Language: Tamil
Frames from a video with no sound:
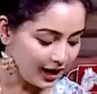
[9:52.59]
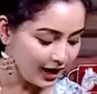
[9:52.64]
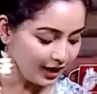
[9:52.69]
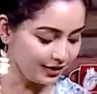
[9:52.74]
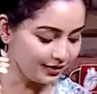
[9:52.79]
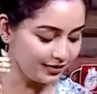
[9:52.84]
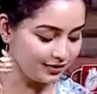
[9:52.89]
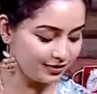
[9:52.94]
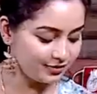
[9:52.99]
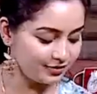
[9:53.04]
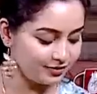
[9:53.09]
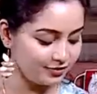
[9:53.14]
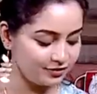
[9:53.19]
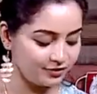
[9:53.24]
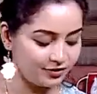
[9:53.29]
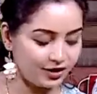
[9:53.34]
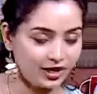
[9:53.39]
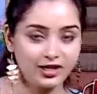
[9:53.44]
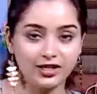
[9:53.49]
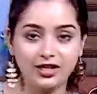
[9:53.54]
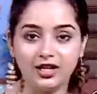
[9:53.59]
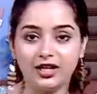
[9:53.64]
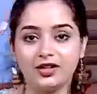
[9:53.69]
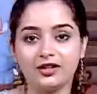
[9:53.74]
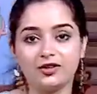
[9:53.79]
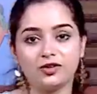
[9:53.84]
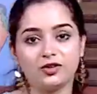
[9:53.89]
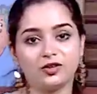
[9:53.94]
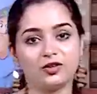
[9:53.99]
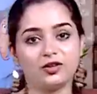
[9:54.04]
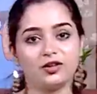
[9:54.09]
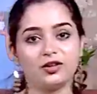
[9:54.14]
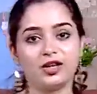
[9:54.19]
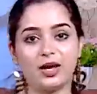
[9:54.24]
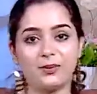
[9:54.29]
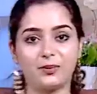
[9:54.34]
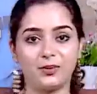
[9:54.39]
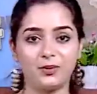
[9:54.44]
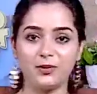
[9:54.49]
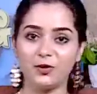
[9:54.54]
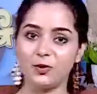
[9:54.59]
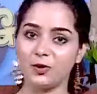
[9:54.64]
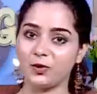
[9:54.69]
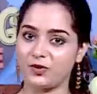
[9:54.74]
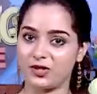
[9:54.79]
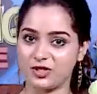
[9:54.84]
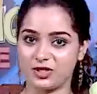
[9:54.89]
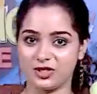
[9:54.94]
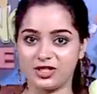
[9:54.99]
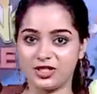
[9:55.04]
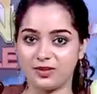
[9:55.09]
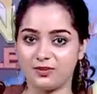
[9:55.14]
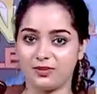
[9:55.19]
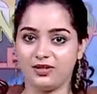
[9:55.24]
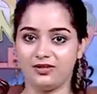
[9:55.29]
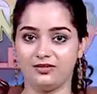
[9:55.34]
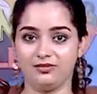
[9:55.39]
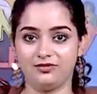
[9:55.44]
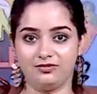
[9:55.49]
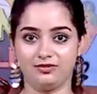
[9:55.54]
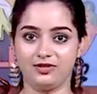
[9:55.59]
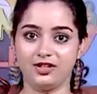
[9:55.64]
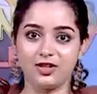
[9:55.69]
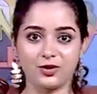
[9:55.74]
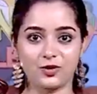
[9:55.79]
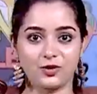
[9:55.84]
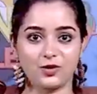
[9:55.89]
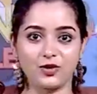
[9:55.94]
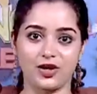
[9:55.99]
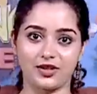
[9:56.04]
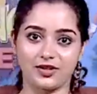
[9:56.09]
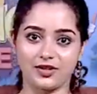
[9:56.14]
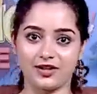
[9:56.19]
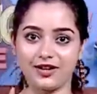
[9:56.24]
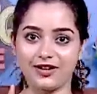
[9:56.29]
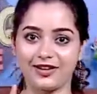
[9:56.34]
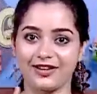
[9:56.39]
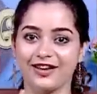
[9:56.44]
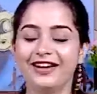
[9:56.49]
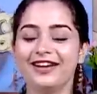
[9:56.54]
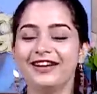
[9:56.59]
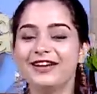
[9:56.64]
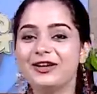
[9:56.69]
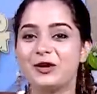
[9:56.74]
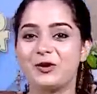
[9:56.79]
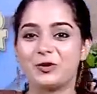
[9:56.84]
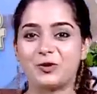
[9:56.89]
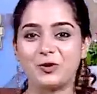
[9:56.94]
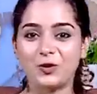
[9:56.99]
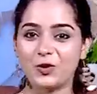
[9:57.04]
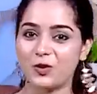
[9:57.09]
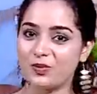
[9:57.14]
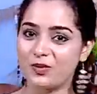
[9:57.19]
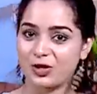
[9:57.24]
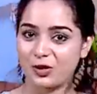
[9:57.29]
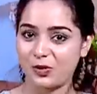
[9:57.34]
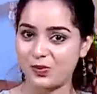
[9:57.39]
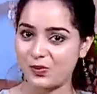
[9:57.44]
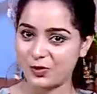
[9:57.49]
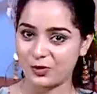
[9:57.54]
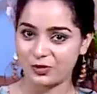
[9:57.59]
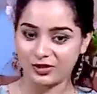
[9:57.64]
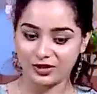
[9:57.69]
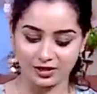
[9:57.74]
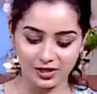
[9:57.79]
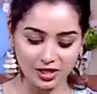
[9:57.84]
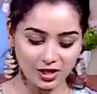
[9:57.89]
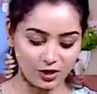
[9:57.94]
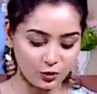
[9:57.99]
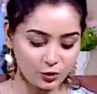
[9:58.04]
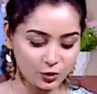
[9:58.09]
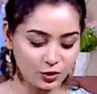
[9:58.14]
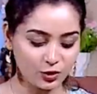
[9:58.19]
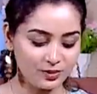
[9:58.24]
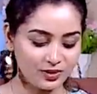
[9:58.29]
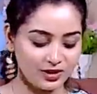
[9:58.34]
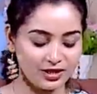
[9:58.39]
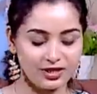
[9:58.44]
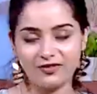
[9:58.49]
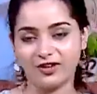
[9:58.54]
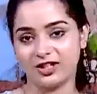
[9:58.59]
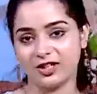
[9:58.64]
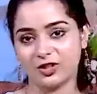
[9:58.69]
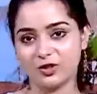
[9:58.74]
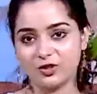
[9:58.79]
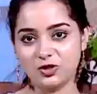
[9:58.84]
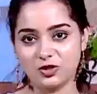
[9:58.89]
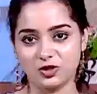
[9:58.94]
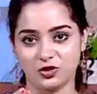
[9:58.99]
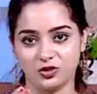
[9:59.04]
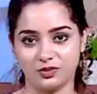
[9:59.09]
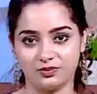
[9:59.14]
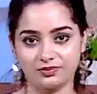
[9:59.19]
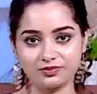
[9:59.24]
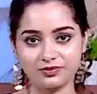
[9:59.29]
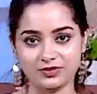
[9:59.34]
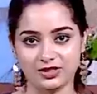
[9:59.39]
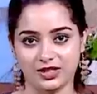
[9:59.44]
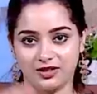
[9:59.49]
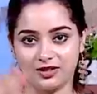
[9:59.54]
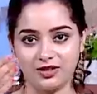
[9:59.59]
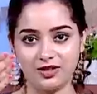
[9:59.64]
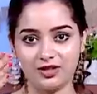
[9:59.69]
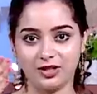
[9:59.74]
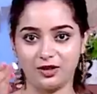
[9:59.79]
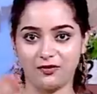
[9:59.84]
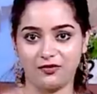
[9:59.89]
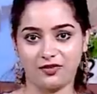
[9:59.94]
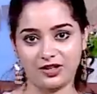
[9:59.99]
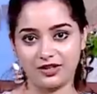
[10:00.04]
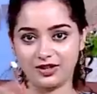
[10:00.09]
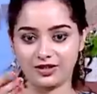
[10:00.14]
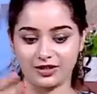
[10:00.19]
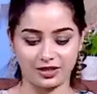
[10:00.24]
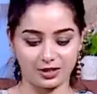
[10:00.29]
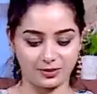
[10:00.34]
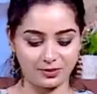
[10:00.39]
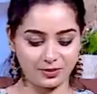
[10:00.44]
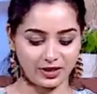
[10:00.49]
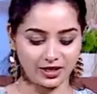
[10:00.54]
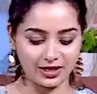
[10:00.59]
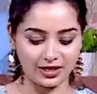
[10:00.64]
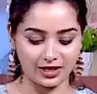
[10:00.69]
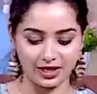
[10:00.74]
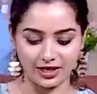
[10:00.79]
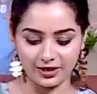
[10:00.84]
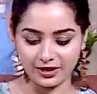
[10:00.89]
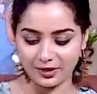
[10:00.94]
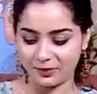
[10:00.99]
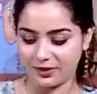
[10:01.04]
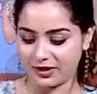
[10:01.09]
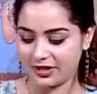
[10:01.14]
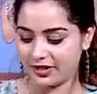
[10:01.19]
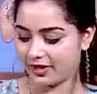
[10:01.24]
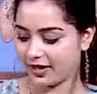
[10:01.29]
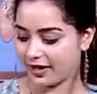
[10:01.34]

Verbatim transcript: அண்ட் ஃபைனலி எப்போவுமே ஒரு வெஜிடபிள் இருக்கணும் அதனால தான் குக்கும்பரும் போட்டுடலாம் குக்கும்பர் இந்த வாட்டி கொஞ்சம் டிஃப்ரெண்ட்டாக கட் பண்ணிக்கலாம் அது எப்படின்னு